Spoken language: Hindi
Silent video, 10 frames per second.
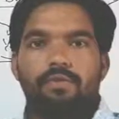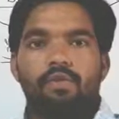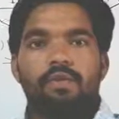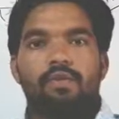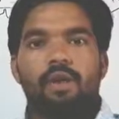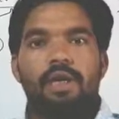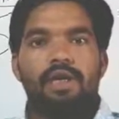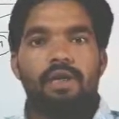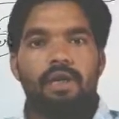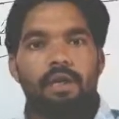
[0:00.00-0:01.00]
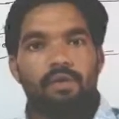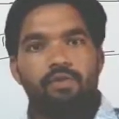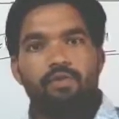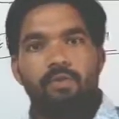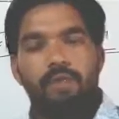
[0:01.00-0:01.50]
गुड क्वालिटी का
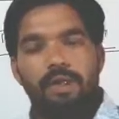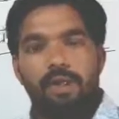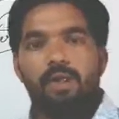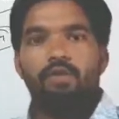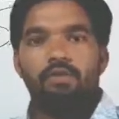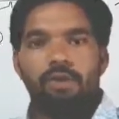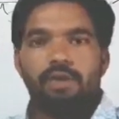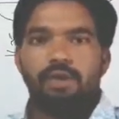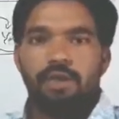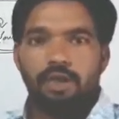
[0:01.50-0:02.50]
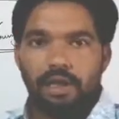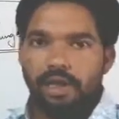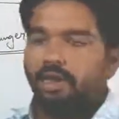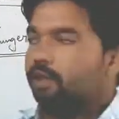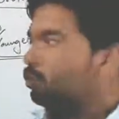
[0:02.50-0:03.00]
जो उसमें मटेरियल यूज़ करते हैं
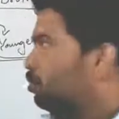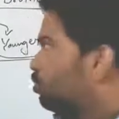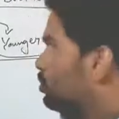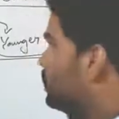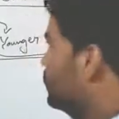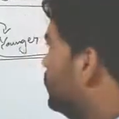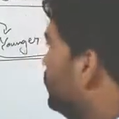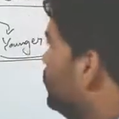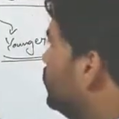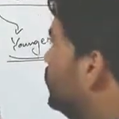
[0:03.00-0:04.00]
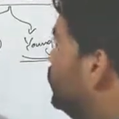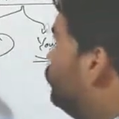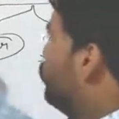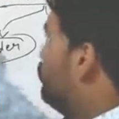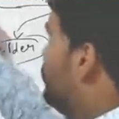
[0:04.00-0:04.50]
लेदर जो यूज़ करते हैं
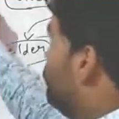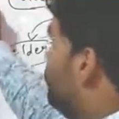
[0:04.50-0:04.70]
वो भी